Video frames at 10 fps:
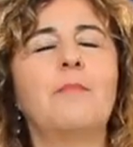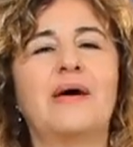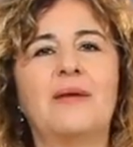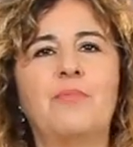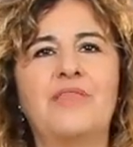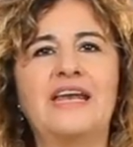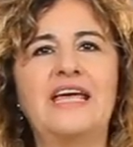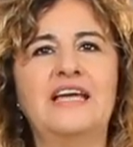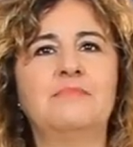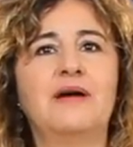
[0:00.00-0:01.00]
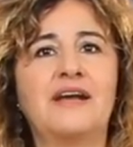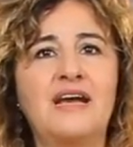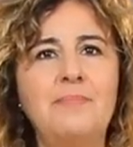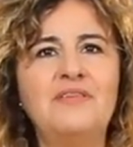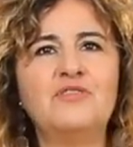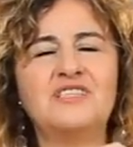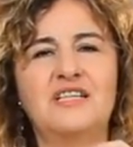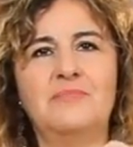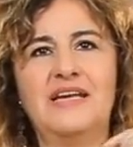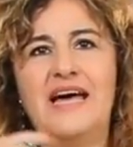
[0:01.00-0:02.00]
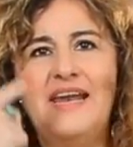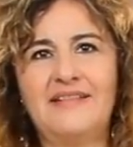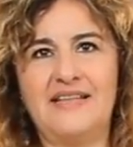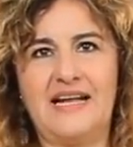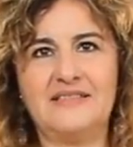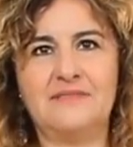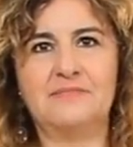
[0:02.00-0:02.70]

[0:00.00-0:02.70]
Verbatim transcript: para poder ir más rápido sin mirar atrás.